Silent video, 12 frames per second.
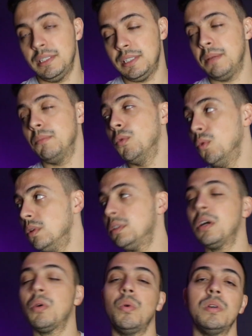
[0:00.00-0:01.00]
Tem
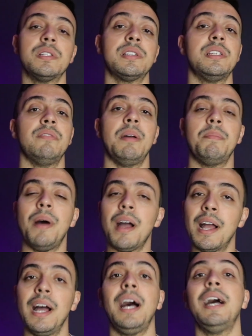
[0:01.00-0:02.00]
muita coisa que você vai
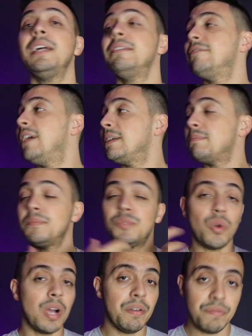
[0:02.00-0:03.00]
pagar e vai
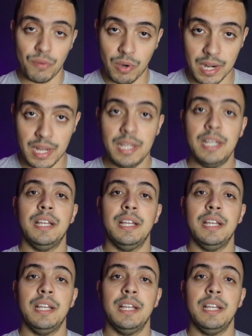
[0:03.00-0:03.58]
jogar fora.